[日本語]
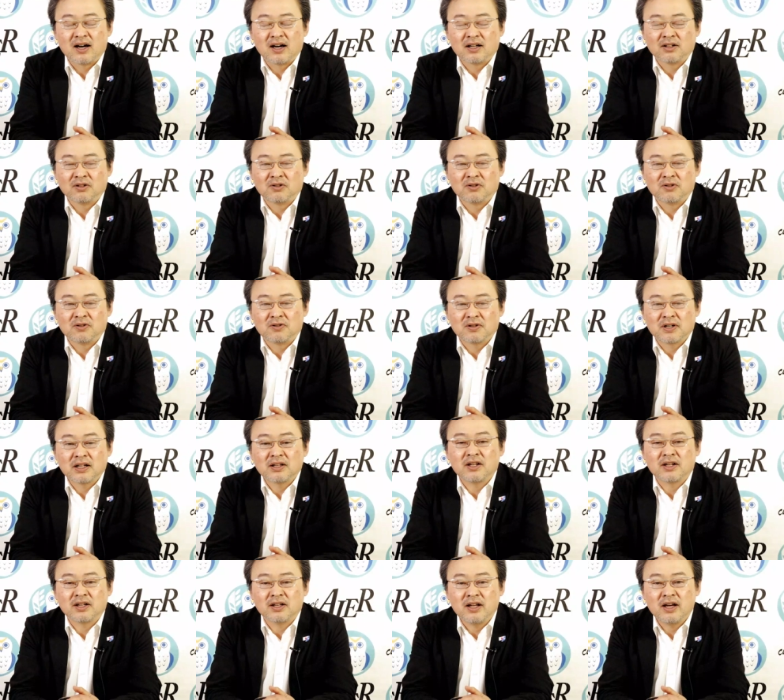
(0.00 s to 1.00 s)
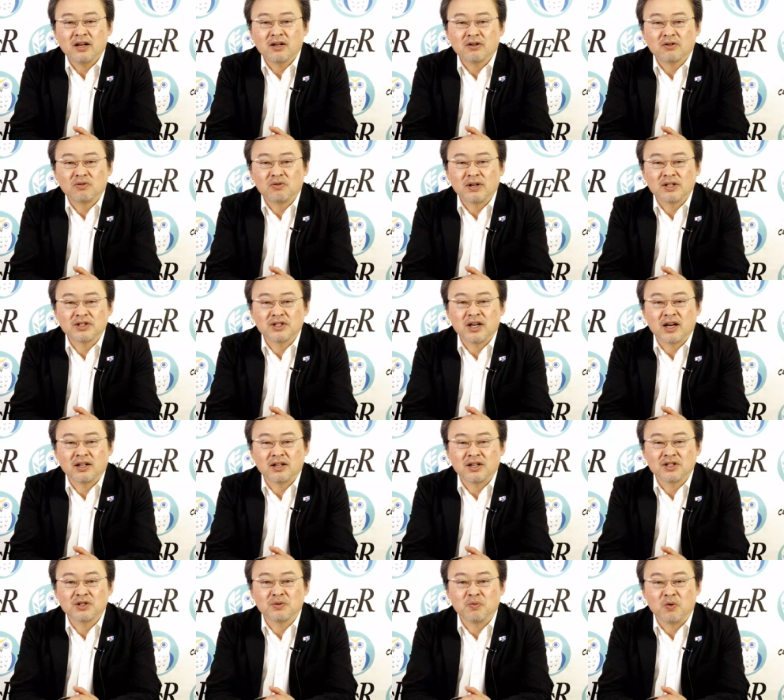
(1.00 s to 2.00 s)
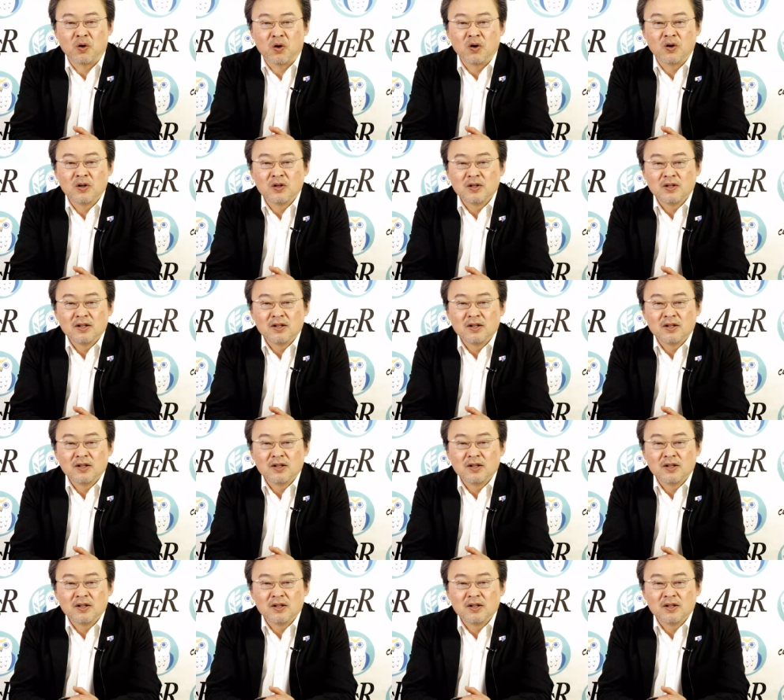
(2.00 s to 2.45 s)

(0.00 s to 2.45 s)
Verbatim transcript: あの、かなりね、詳しい話も、